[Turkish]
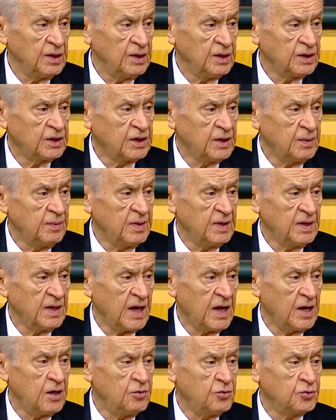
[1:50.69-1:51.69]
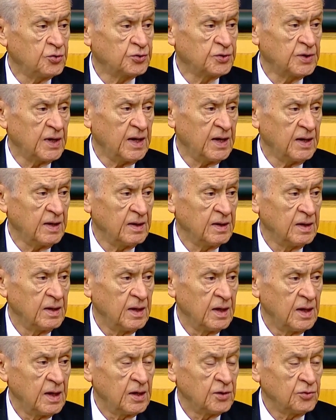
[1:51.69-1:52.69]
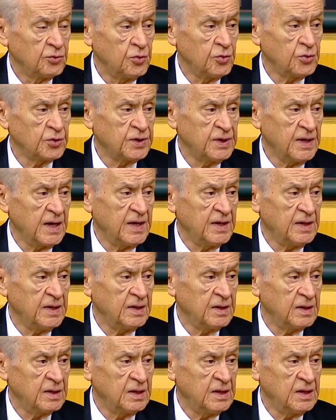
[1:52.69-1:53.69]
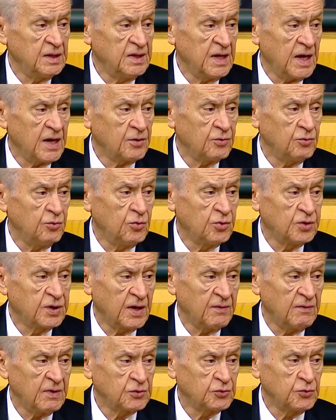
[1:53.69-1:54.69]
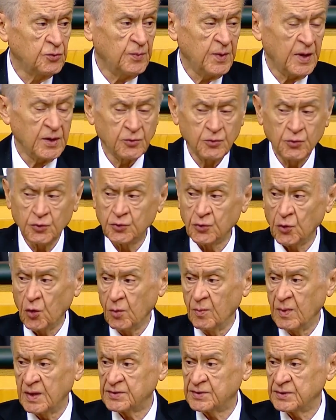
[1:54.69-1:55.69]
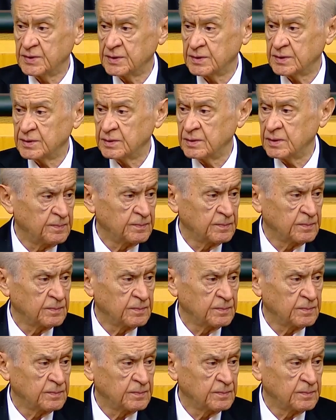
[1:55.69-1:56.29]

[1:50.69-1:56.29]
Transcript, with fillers: 2053'te Türkiye'nin lider ülke ve süper güç olmasıdır.